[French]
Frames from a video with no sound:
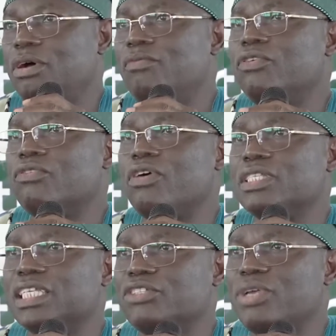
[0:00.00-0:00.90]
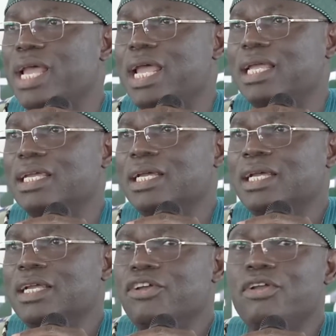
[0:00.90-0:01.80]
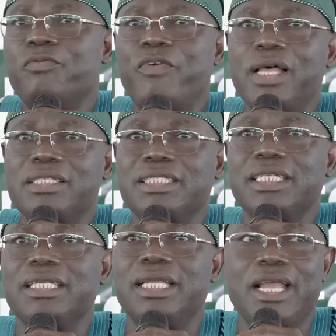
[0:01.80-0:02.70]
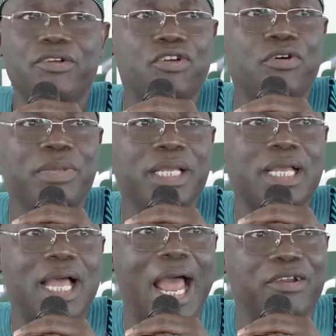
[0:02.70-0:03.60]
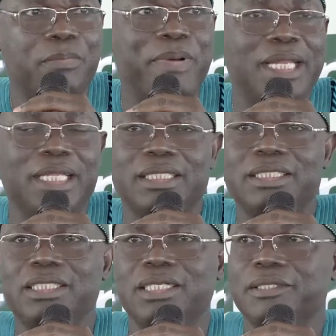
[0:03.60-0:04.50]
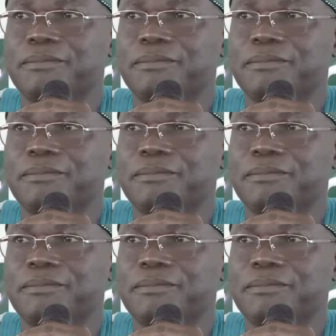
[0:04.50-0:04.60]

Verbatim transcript: Donc vous constituez une force économique à ne pas négliger.